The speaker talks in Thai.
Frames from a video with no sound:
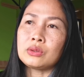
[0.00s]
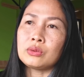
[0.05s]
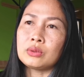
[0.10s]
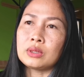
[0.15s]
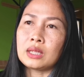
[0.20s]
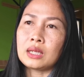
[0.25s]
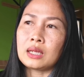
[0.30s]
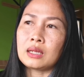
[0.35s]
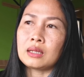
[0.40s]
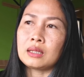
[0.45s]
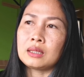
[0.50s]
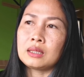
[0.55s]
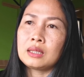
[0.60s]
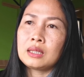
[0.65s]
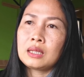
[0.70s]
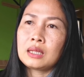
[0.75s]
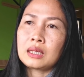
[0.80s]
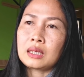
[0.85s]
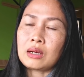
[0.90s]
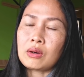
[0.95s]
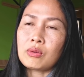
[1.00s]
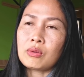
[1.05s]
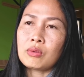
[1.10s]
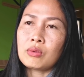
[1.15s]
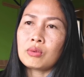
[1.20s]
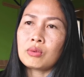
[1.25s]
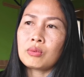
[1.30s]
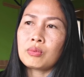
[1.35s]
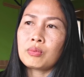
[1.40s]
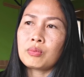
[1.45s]
นอยู่นะคะ
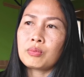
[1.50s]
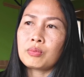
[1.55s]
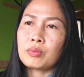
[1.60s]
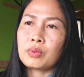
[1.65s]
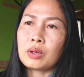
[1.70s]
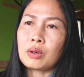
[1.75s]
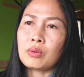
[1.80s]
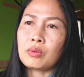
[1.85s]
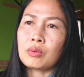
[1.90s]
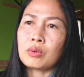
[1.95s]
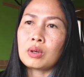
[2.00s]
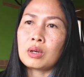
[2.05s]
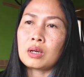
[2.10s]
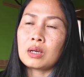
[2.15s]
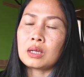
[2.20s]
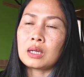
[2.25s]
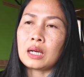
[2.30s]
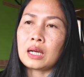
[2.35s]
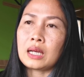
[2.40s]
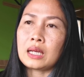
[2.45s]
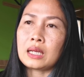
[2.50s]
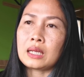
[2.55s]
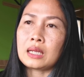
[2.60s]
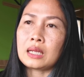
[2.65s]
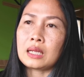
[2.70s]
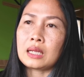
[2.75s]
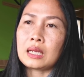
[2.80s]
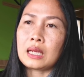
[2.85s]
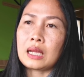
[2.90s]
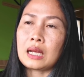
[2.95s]
เขาาก็ให้
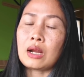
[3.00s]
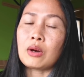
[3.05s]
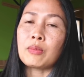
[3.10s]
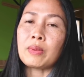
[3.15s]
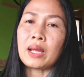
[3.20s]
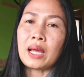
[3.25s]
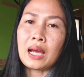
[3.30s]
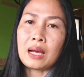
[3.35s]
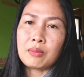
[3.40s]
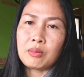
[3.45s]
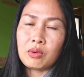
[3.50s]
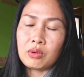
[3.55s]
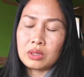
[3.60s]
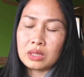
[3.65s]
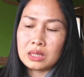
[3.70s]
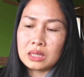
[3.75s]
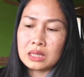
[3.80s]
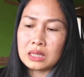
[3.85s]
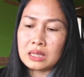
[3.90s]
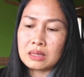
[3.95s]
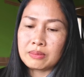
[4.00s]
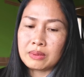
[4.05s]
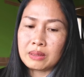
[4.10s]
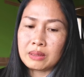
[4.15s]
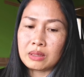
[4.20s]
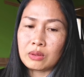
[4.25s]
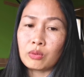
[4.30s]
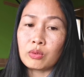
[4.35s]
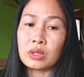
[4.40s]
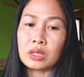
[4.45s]
ให้เราไปหาหมอเรื่อยๆไป
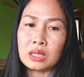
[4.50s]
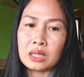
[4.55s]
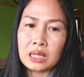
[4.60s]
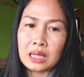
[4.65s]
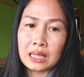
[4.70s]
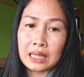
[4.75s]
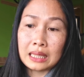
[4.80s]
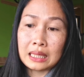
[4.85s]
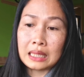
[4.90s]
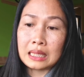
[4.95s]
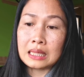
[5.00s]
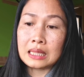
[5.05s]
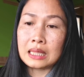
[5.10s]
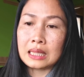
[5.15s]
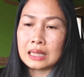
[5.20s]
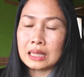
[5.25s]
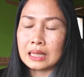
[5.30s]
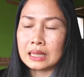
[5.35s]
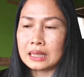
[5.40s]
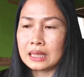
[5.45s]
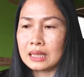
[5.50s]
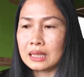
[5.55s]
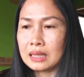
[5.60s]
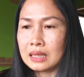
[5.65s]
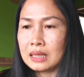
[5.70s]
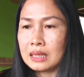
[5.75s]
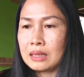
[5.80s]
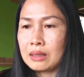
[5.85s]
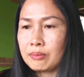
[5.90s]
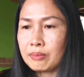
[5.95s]
คุยอะไรเรื่อยๆอะไรเงี้ย
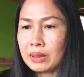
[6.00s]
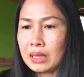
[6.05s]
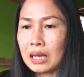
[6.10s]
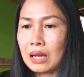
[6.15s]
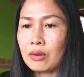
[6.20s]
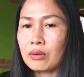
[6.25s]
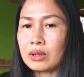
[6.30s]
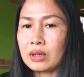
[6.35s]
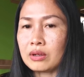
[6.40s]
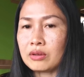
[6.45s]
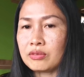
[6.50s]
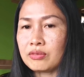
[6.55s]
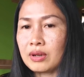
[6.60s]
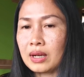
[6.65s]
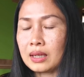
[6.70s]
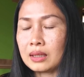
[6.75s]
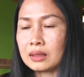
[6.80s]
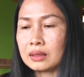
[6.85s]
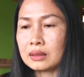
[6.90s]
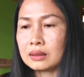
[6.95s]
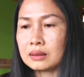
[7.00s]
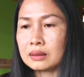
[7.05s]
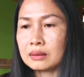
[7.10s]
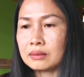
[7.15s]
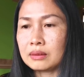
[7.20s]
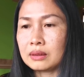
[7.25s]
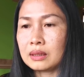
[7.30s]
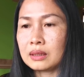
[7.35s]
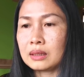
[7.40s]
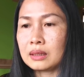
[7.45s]
ไปเล่าให้เขาฟัง
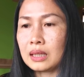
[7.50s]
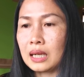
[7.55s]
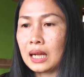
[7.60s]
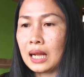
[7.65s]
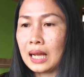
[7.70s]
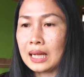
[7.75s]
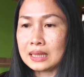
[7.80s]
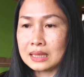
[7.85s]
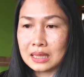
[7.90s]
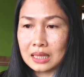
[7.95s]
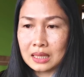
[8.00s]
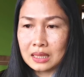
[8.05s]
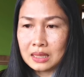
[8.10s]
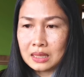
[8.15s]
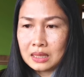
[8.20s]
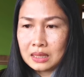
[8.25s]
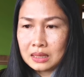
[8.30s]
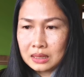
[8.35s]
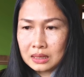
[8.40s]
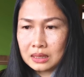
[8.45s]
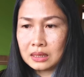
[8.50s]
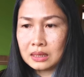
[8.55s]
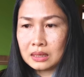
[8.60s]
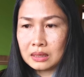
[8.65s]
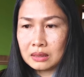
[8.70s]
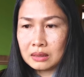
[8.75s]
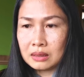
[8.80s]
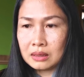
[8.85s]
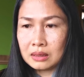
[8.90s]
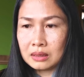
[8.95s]
อาจจะคือ
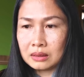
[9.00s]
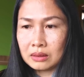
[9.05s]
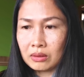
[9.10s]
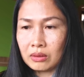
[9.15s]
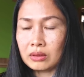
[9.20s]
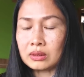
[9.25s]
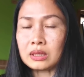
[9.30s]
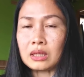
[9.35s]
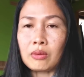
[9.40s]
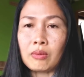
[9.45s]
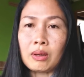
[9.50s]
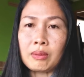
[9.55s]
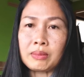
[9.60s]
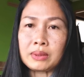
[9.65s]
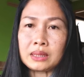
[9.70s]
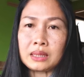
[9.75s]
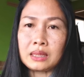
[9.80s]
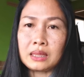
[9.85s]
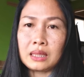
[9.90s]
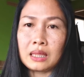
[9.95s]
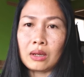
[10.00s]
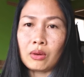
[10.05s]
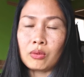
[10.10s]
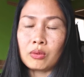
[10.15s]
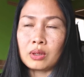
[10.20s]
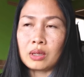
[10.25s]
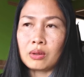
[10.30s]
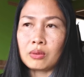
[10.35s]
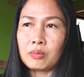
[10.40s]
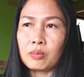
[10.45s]
ต้องเข้าใจว่าบางทีเรา
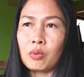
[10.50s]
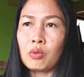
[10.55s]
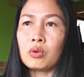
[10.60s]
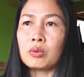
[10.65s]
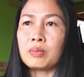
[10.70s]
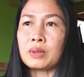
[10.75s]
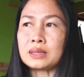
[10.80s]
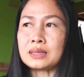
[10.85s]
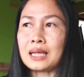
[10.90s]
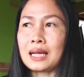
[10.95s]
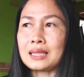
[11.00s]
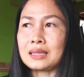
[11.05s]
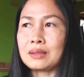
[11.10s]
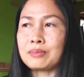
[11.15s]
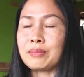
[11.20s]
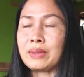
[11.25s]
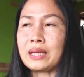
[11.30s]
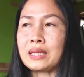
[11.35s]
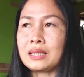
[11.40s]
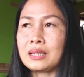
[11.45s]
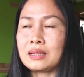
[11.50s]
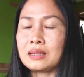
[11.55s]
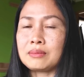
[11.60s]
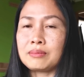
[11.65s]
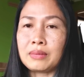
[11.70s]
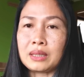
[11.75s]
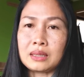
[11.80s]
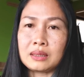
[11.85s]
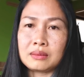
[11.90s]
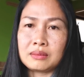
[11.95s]
เราพูดภาษาสเปนเนี่ย
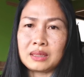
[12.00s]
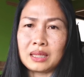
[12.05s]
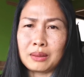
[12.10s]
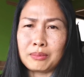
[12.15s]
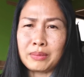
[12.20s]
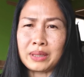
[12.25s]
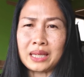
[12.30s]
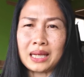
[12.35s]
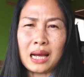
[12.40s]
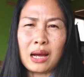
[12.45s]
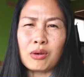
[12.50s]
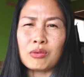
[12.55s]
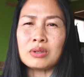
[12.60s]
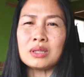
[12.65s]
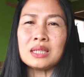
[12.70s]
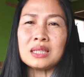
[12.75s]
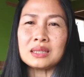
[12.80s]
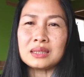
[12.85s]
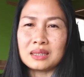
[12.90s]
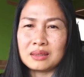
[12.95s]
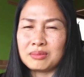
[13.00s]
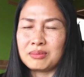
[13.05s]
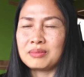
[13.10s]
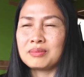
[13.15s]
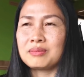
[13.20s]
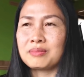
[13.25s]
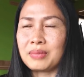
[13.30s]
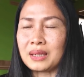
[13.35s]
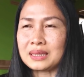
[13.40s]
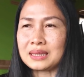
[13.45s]
มันยังไม่เข้าลึกถึง
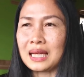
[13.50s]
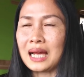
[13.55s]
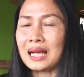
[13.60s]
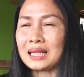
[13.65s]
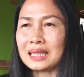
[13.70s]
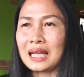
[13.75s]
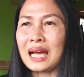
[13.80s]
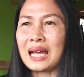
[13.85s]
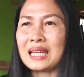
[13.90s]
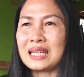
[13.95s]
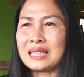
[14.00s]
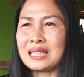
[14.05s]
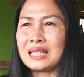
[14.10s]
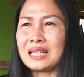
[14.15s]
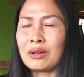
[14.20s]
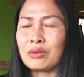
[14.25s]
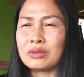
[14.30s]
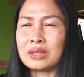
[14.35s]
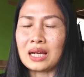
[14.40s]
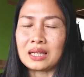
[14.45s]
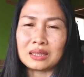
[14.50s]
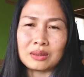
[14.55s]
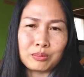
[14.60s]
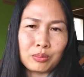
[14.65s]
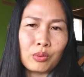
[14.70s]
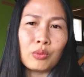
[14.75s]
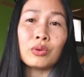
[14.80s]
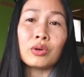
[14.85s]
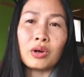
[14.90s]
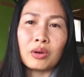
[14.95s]
ภาษาไทยที่เราอยากจะ
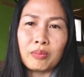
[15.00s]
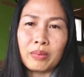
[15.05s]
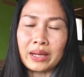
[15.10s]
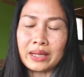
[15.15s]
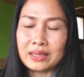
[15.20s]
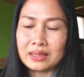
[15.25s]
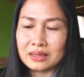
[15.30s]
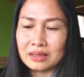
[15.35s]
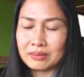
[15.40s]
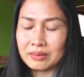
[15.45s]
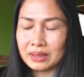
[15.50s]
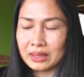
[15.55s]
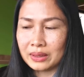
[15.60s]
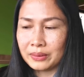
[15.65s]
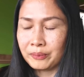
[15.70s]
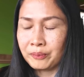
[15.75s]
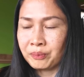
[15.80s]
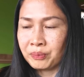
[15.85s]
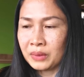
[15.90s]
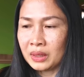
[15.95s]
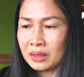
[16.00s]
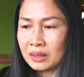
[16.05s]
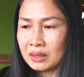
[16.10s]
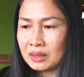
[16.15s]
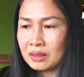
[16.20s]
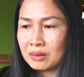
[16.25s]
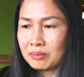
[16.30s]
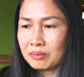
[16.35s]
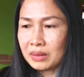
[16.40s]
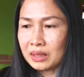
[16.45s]
พูดออกไปใช่ไหมคะ
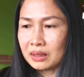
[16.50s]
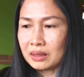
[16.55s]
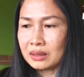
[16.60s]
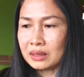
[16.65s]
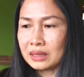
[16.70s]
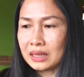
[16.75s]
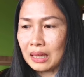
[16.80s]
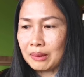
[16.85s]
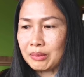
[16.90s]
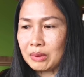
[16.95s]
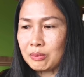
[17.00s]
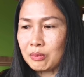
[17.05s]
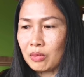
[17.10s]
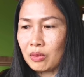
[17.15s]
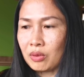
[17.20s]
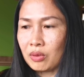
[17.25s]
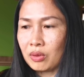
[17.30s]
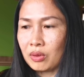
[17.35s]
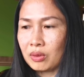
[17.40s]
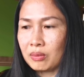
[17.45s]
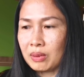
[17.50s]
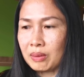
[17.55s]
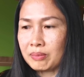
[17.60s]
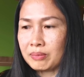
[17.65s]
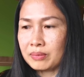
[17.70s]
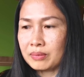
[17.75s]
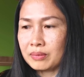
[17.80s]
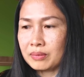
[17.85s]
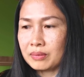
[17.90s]
มันก็เลยทำให้หมอแบบ